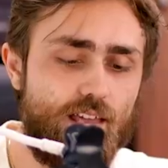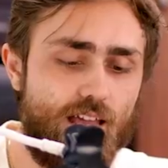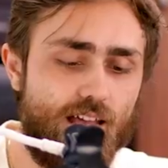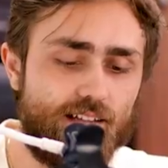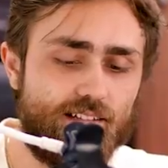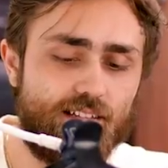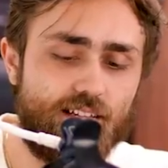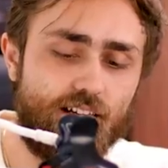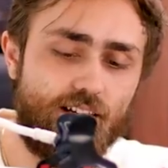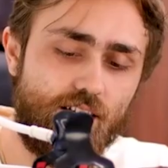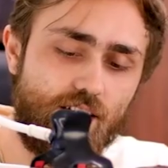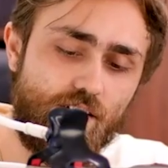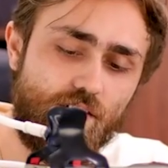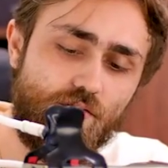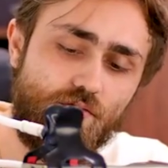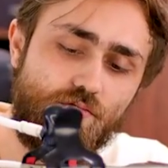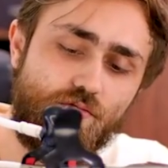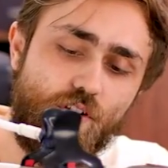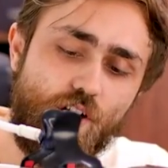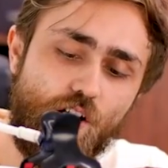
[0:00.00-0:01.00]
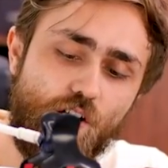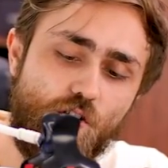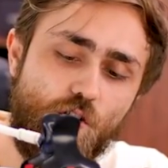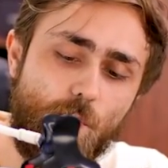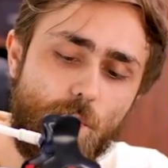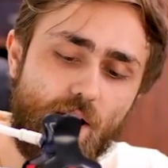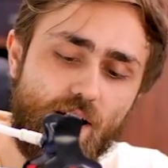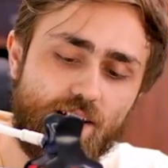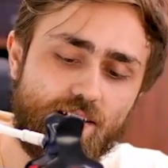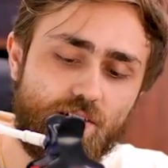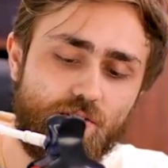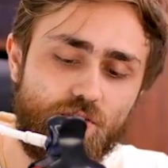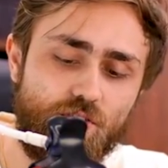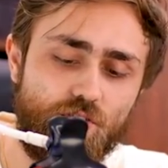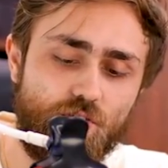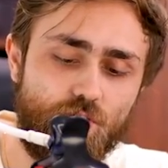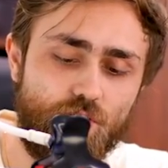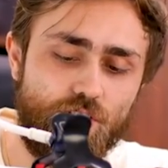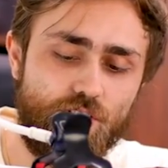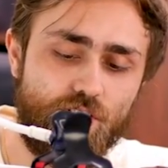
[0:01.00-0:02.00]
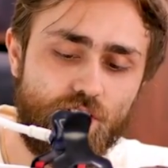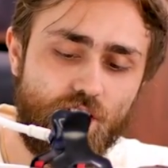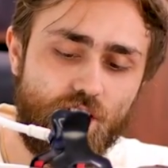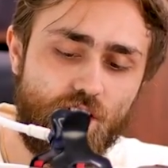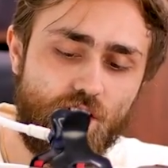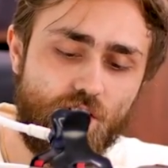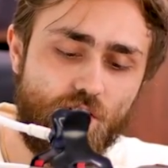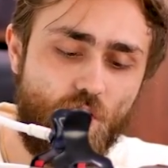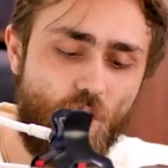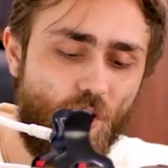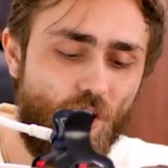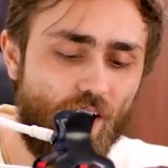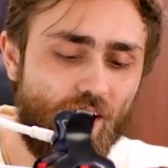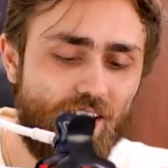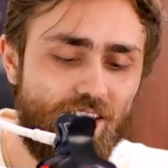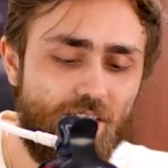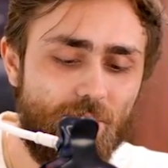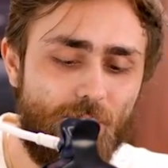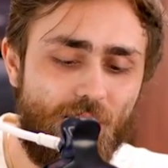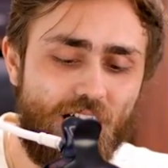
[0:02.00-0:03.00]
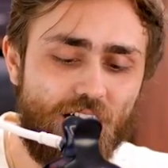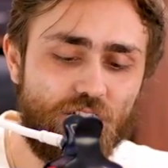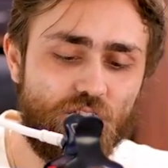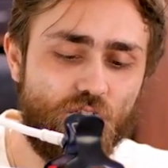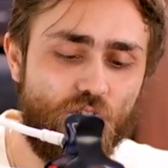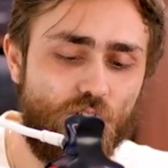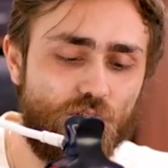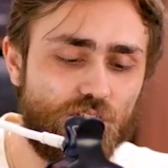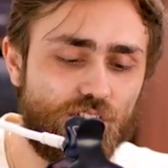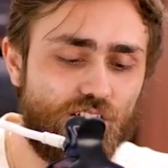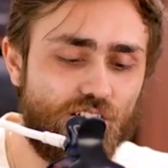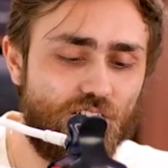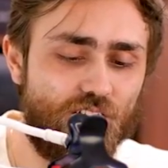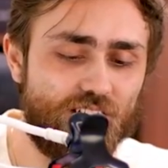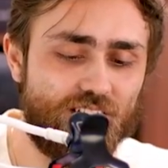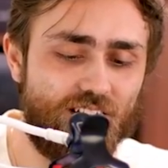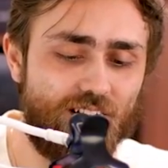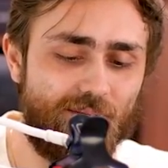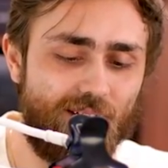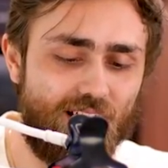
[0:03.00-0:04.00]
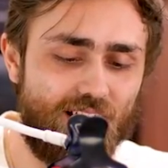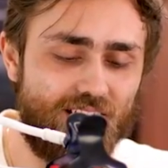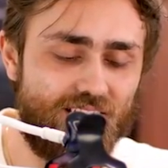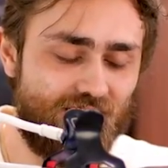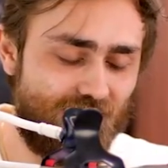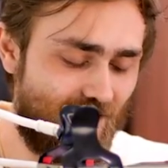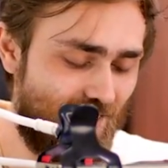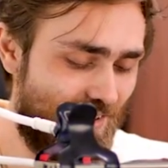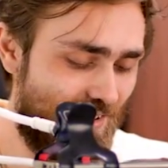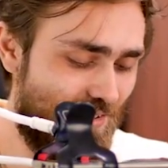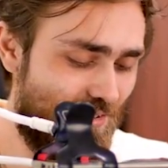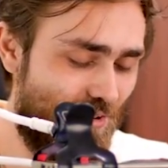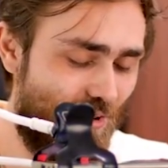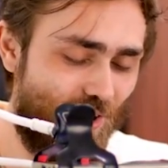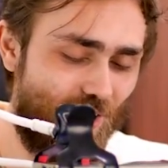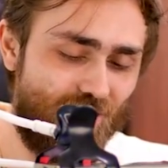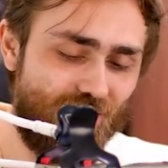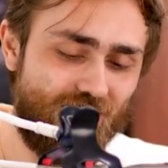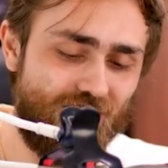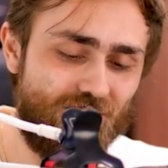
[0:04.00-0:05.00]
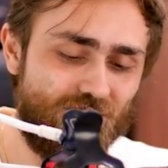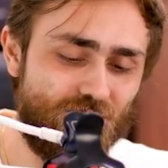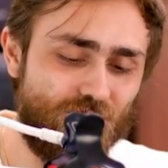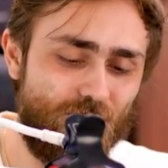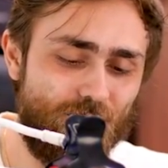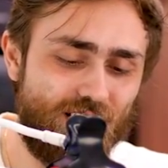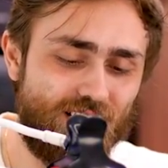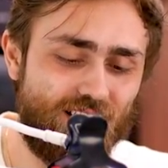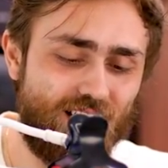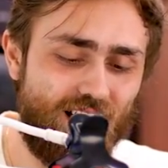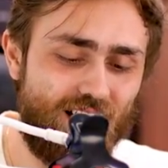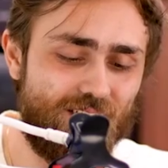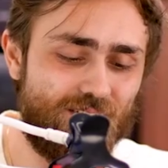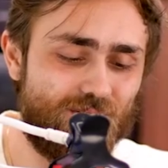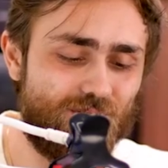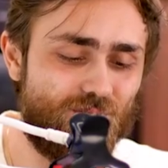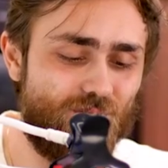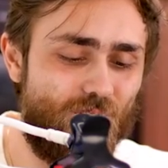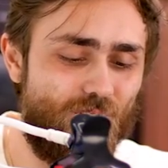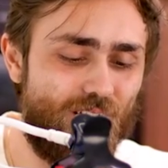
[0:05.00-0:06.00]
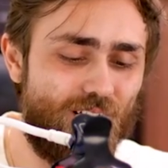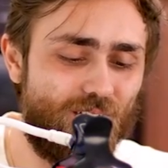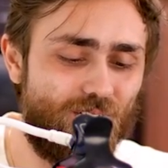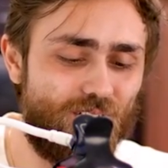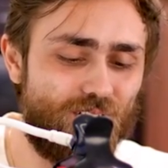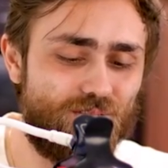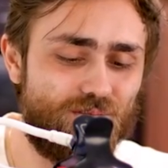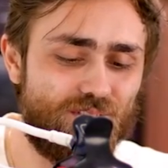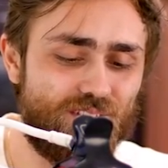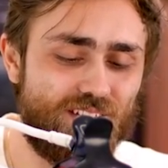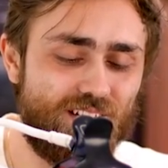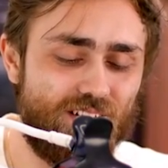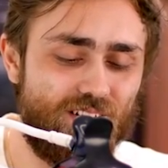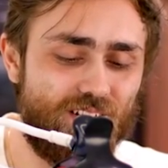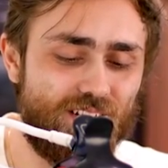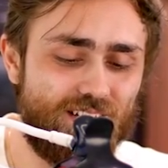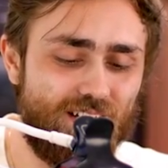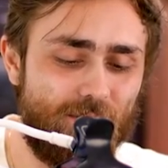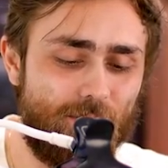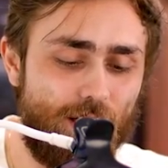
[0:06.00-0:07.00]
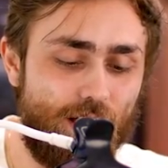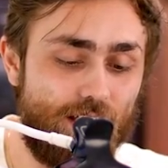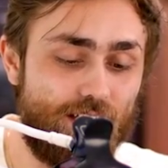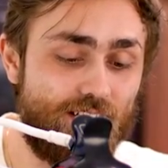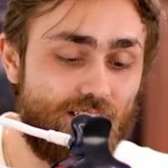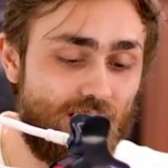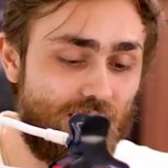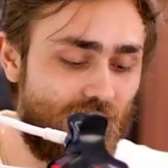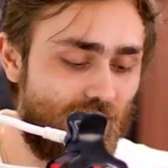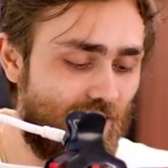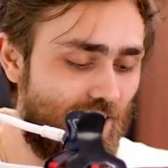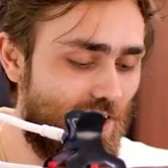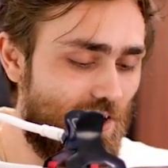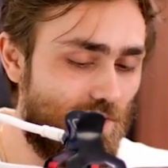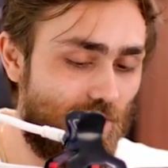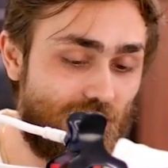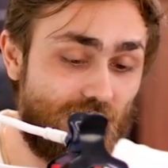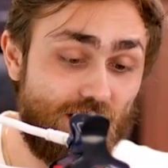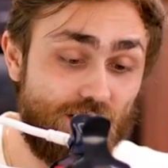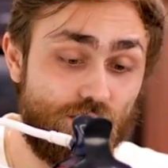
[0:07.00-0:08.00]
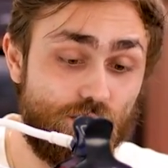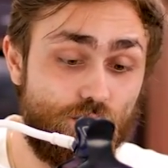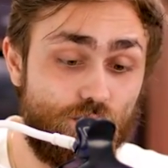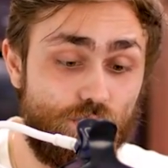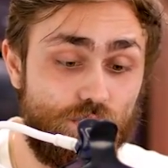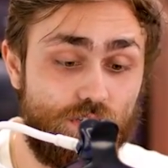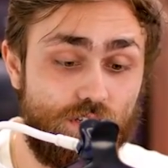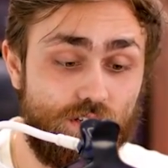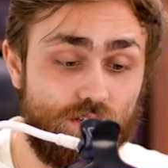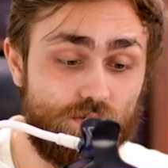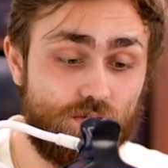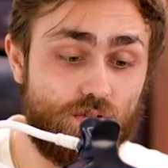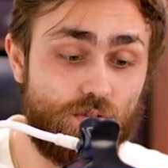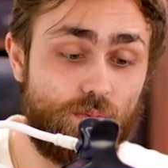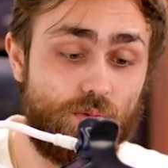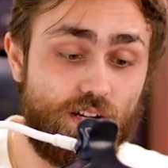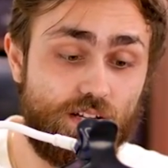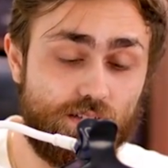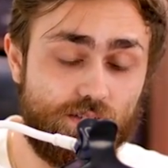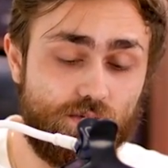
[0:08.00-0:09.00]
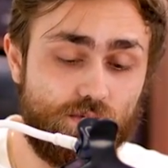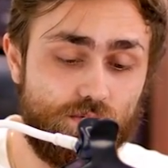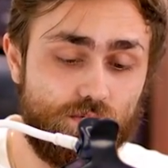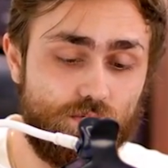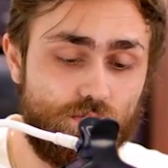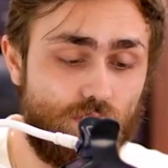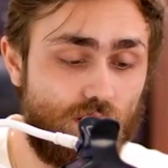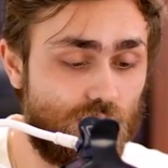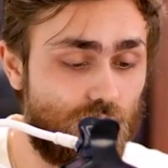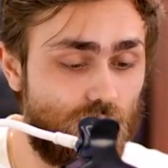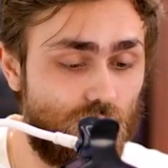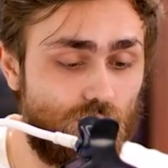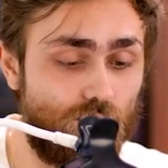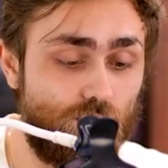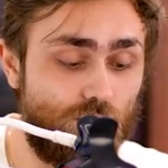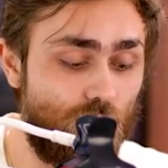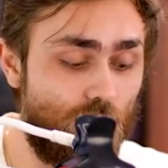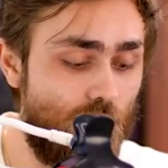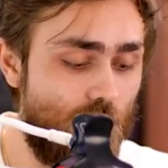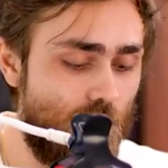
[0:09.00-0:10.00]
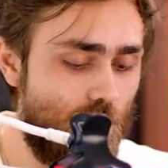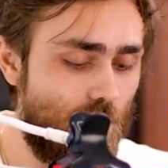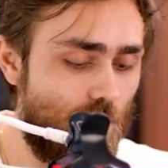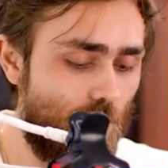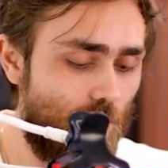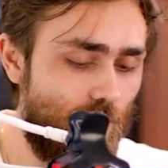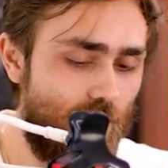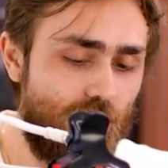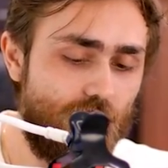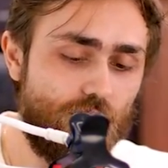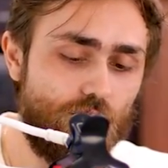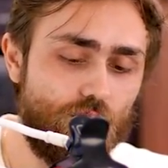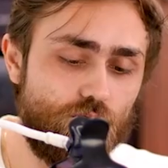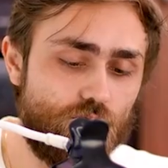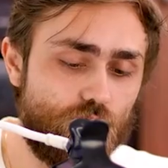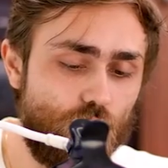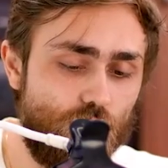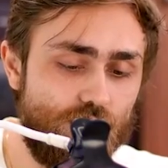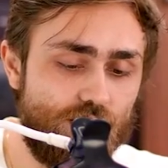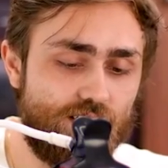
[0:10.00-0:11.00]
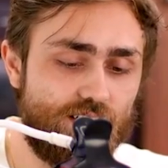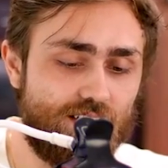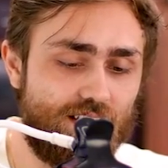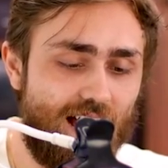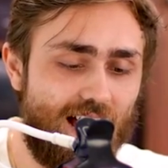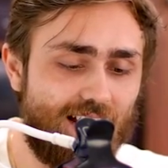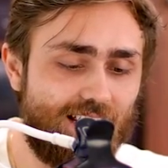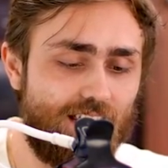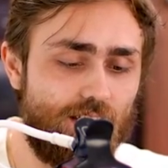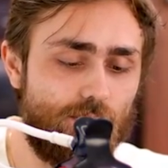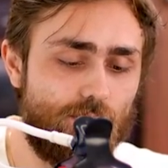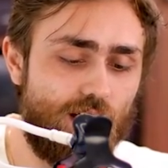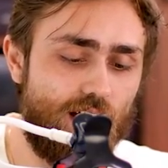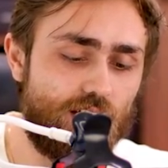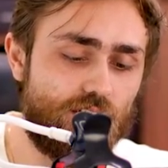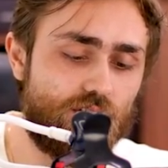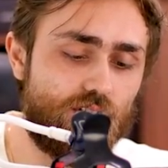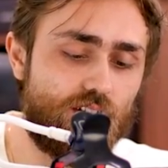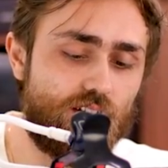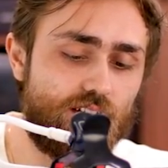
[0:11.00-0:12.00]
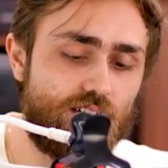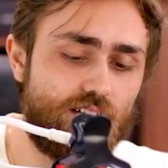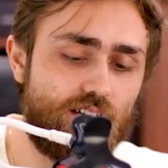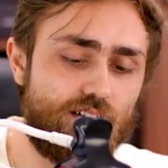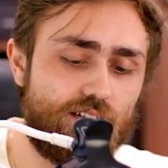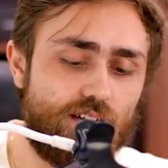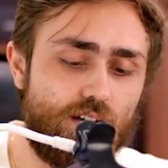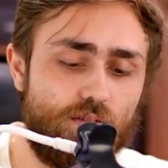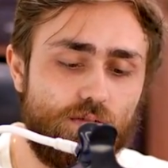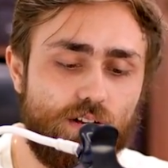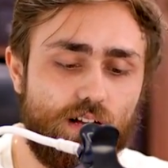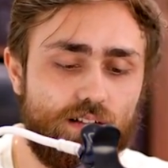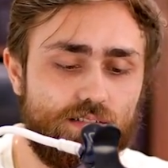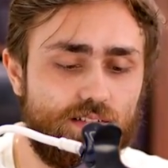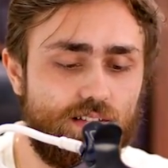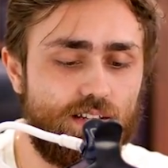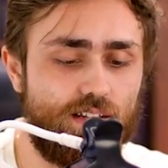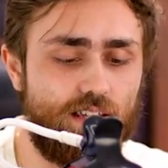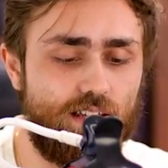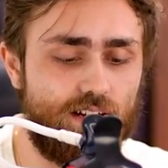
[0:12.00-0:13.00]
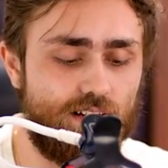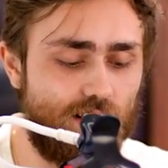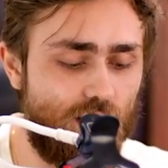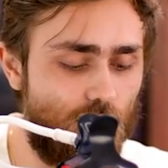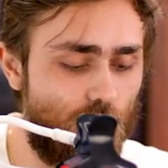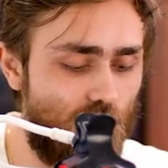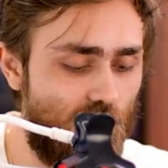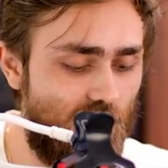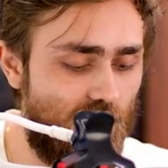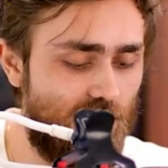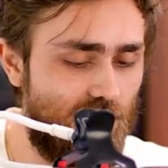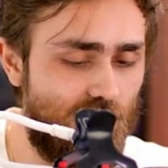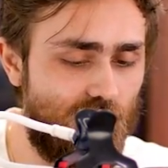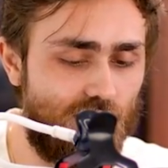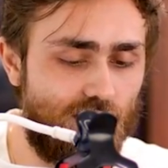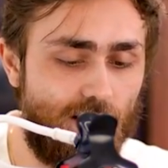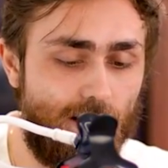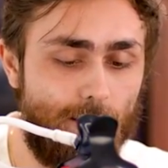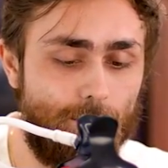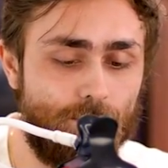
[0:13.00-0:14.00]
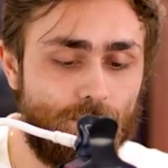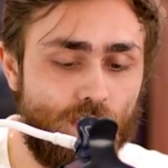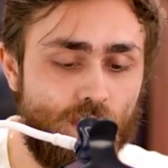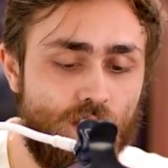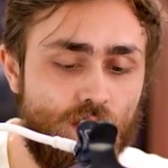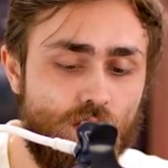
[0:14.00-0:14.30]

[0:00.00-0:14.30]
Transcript: E essa foi a comparação de hoje. Coloca aqui embaixo qual você gosta mais. Coloca aqui nos comentários qual relógio você gosta mais, que a gente vai estar discutindo sobre o assunto. O link dos dois está aqui embaixo na descrição, caso você queira dar uma olhadinha lá.